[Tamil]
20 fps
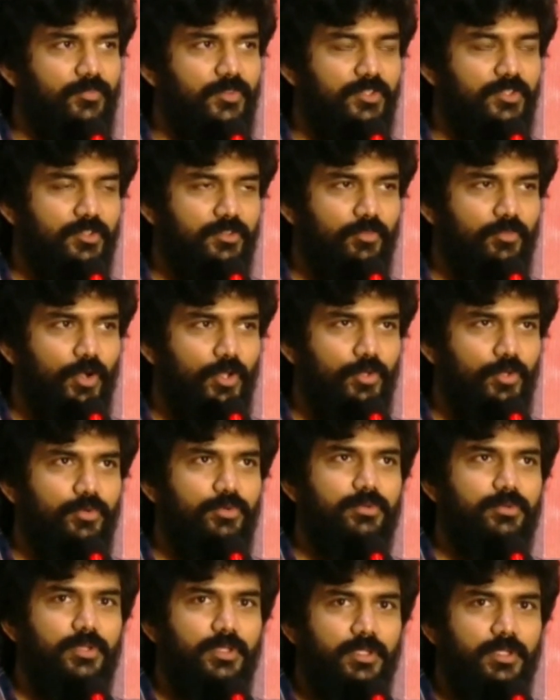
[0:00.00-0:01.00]
திஸ் இஸ் ஃபார் யூ
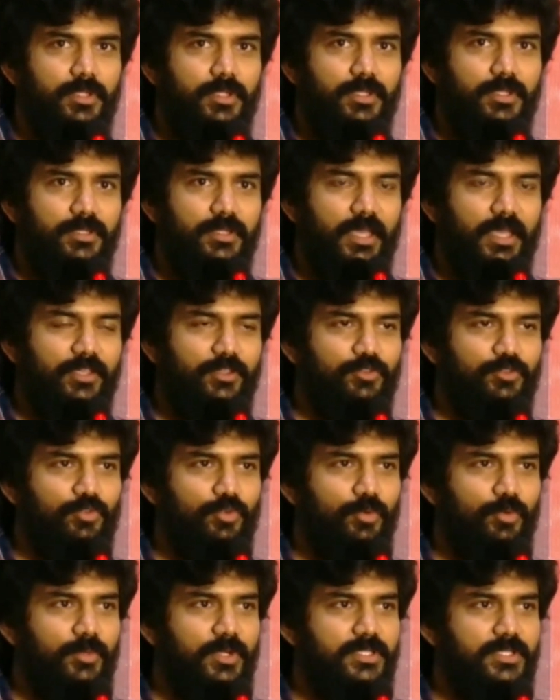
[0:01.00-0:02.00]
தேங்க்யூ
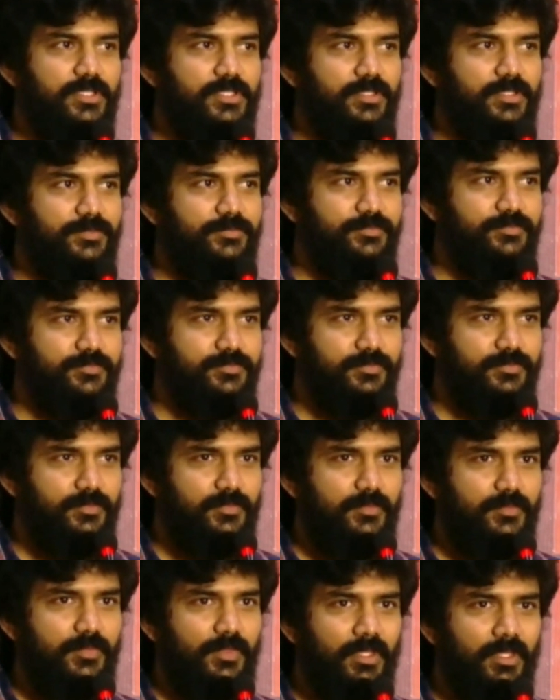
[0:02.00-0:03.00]
ஸோ மச்
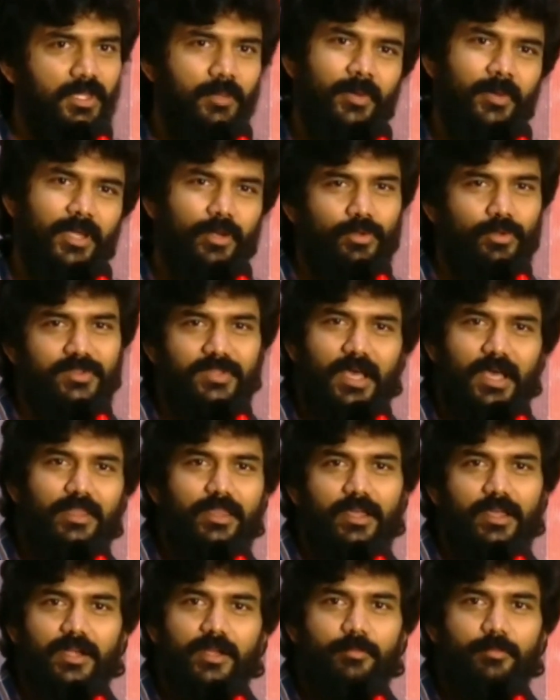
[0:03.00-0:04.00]
இந்த மாதிரி ஒரு
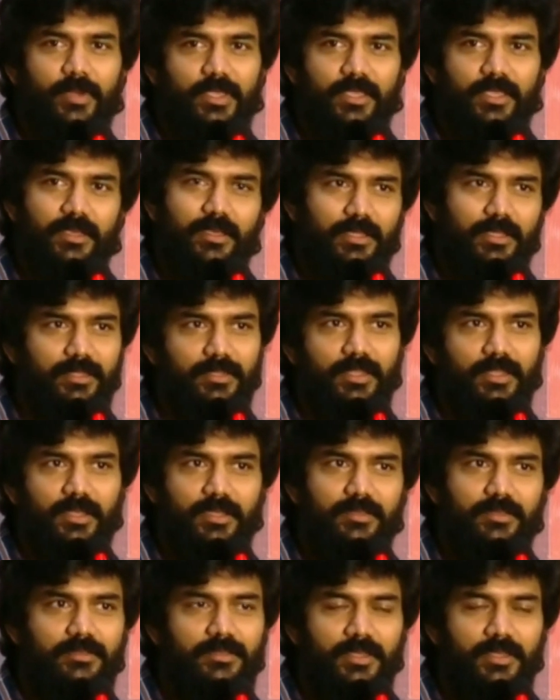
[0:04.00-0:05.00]
சாதாரண பையன்
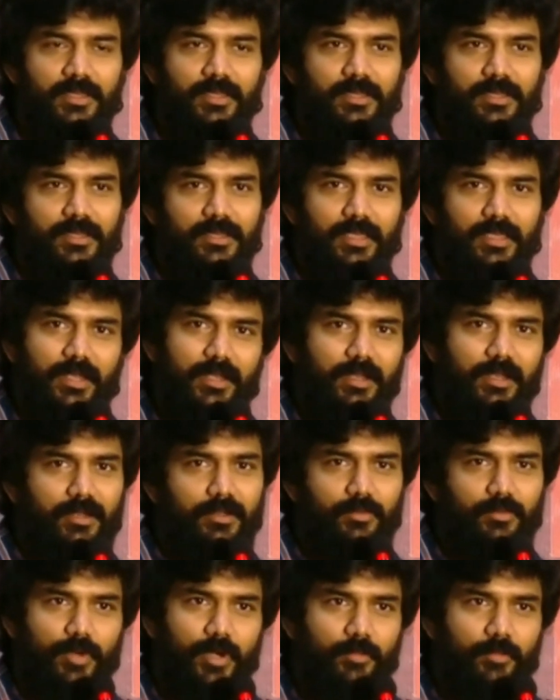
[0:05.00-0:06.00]
அதுதாங்க என்ன
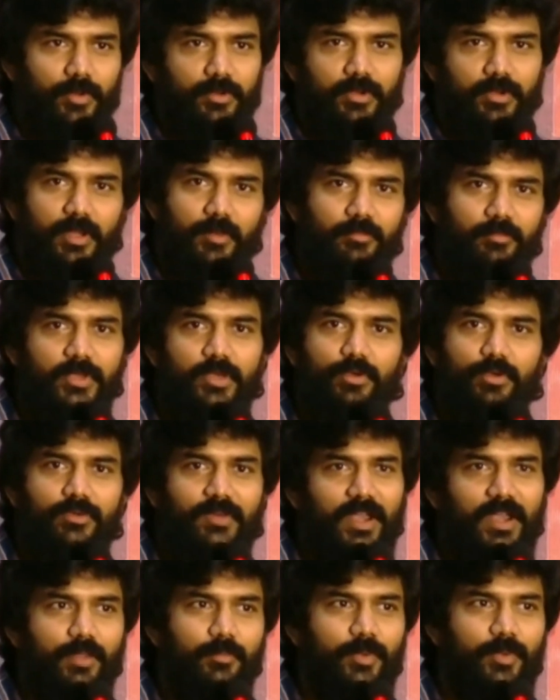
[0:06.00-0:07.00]
நம்ம நம்பி ஒரு
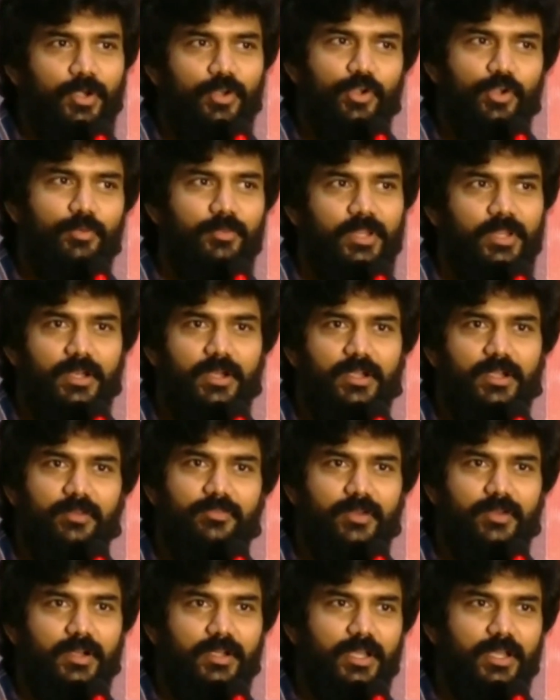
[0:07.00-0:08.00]
வேலை பண்ணோம் அப்படின்னா
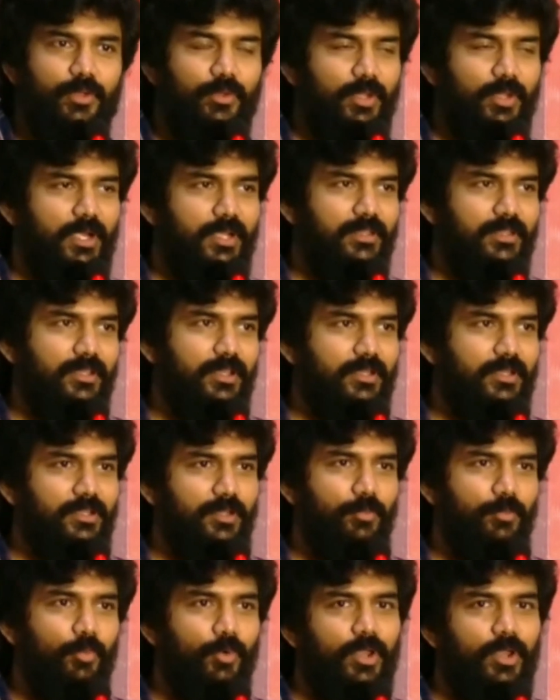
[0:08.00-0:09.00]
டெஃபினட்டாக ஒரு இடத்துக்கு
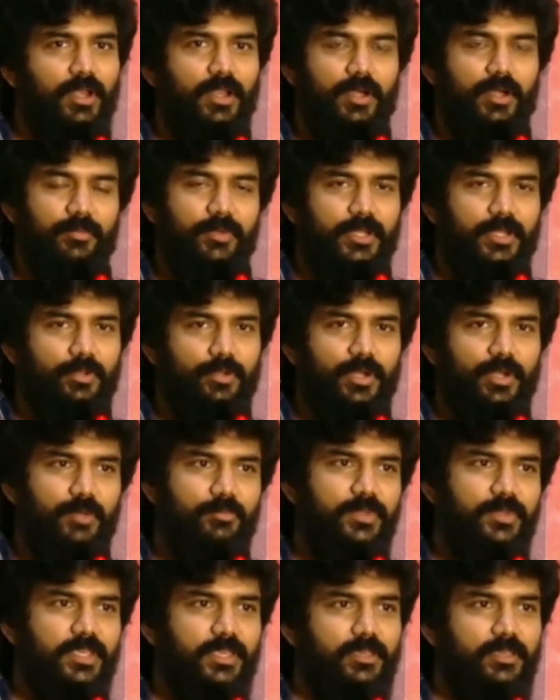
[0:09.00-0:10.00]
எடுத்துகிட்டு போயிடலாம் அப்படின்ற ஒரு
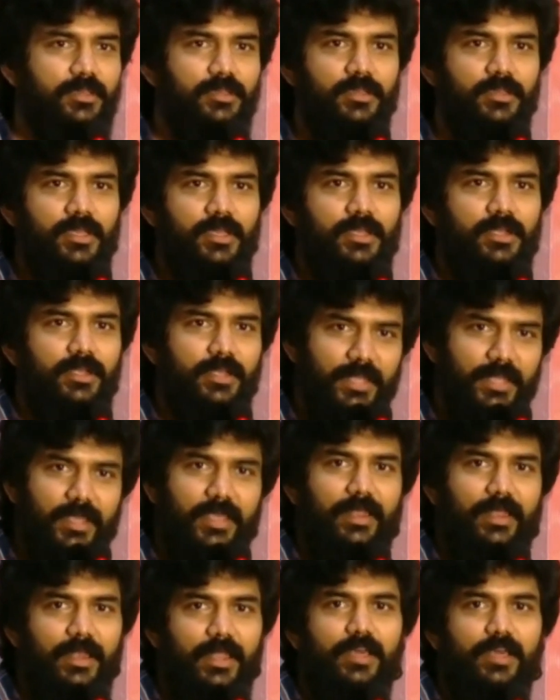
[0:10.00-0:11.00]
நம்பிக்கையை
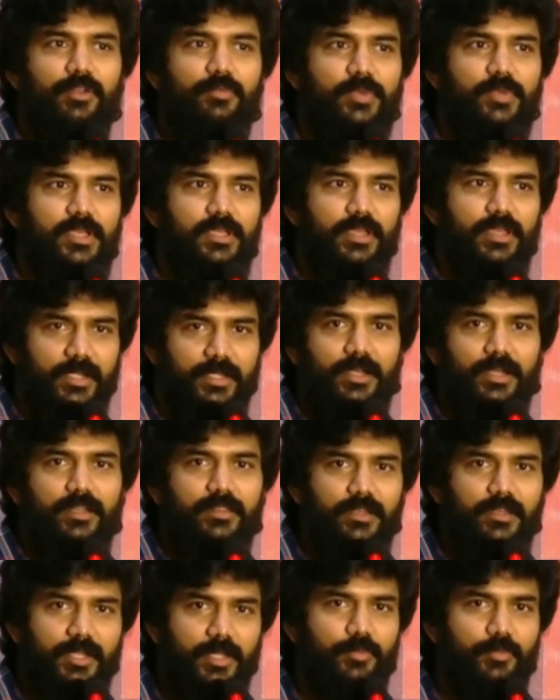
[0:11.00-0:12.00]
நீங்கள் எல்லாருமே
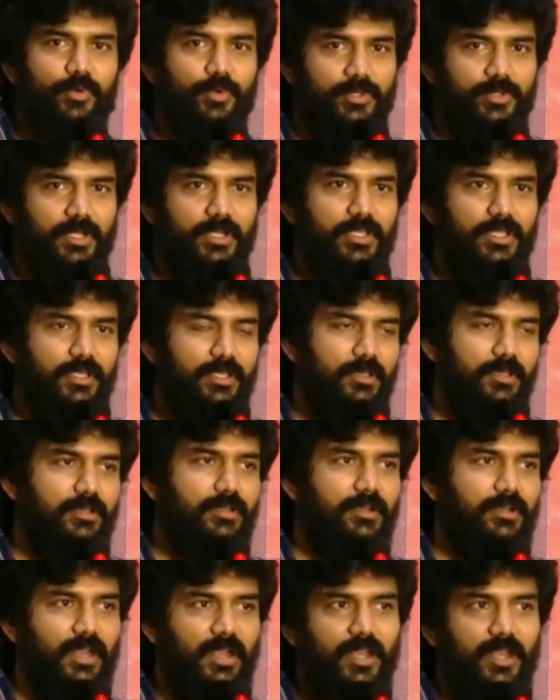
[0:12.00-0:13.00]
எட்டானத டைம் கொடுத்துருக்கீங்க
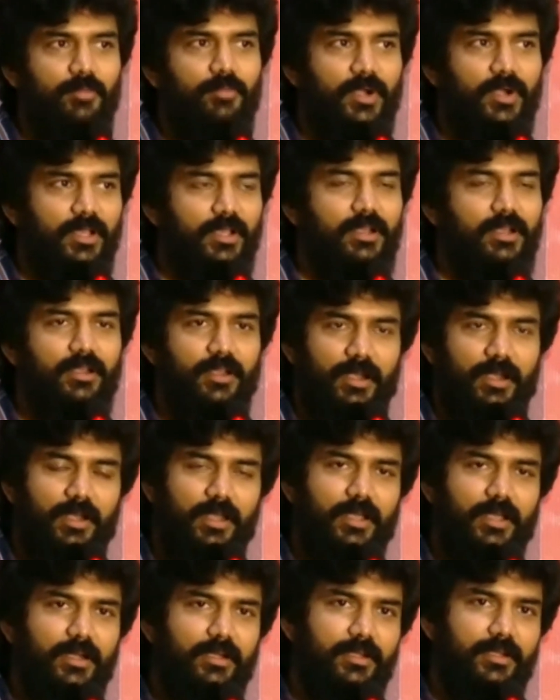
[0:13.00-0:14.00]
நல்ல படங்கள்
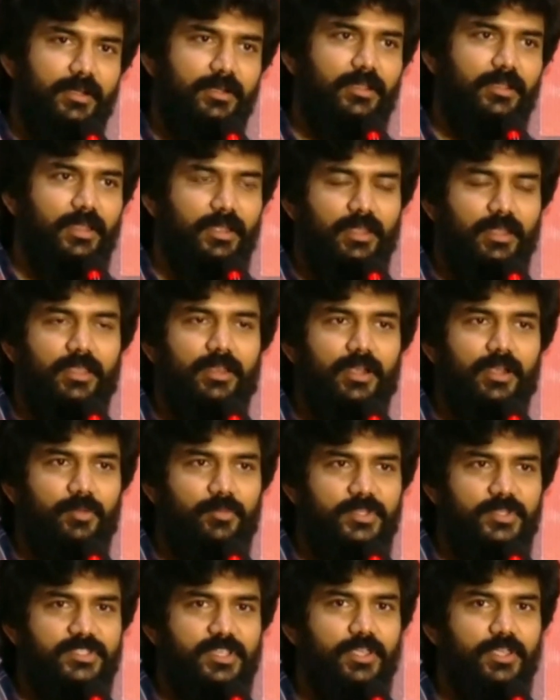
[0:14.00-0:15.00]
நல்ல கண்டென்ட்
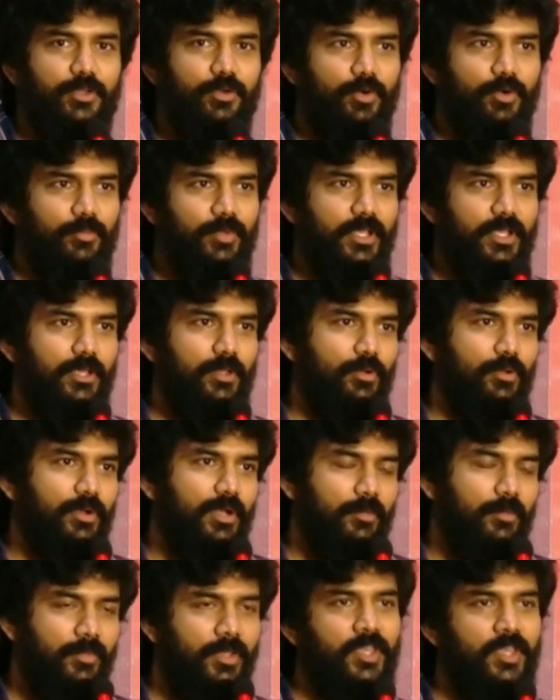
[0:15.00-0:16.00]
என்றைக்குனாலுமே ஜெயிக்கும் அப்படிங்கிற ஒரு
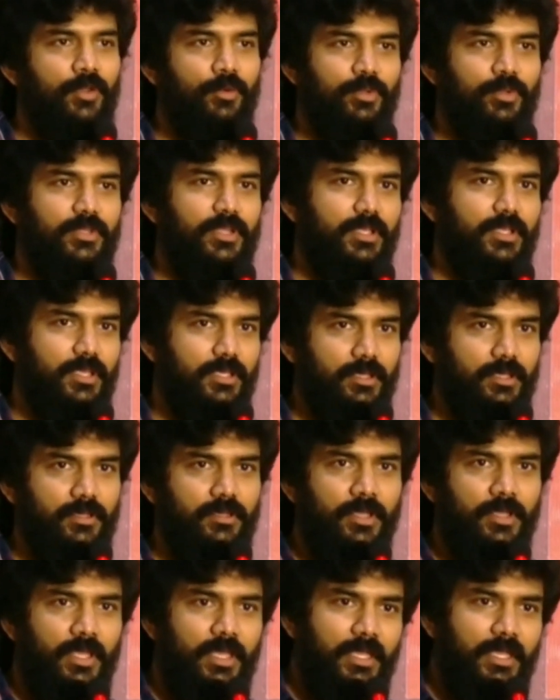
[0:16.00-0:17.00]
நம்பிக்கையை கொடுத்துருக்கீங்க
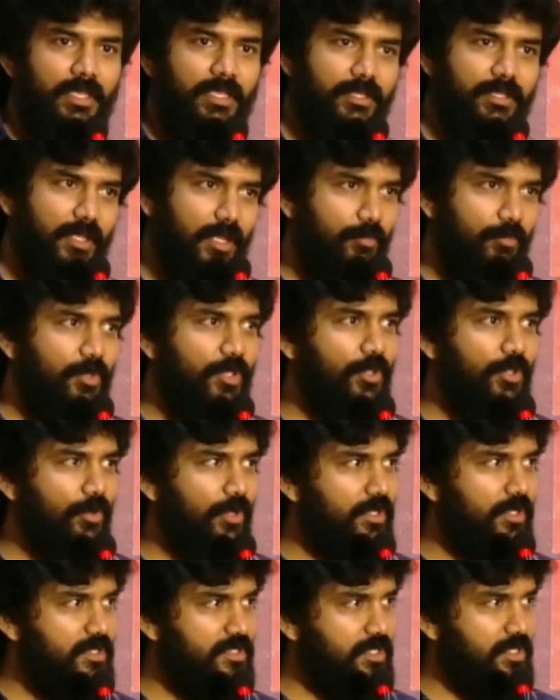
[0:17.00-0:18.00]
இந்த
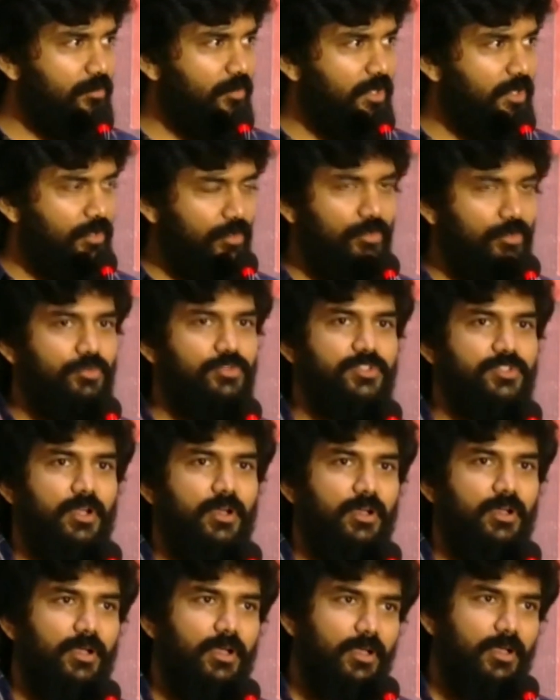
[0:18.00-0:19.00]
நம்பிக்கையோட நிச்சயமாக இன்னும்
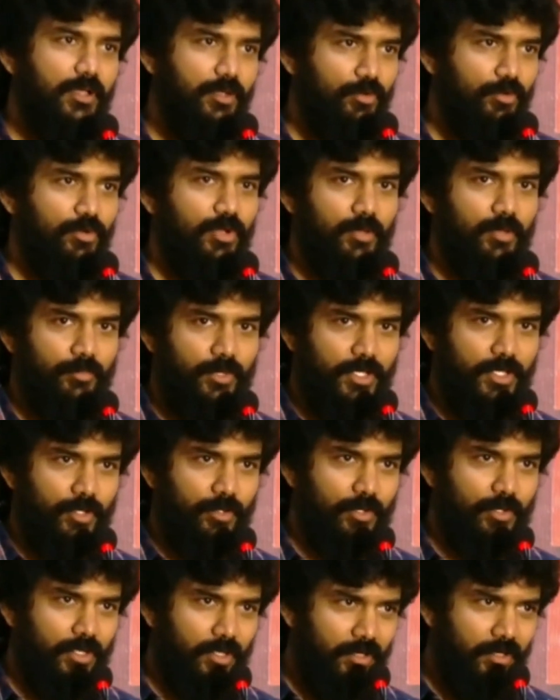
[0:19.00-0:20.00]
ஸ்ட்ராங்காக இன்னும்
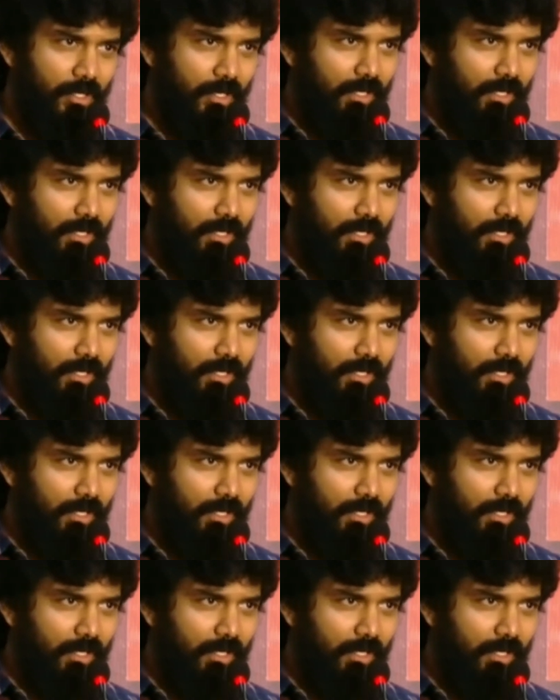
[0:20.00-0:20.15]
நம்பிக்கையோட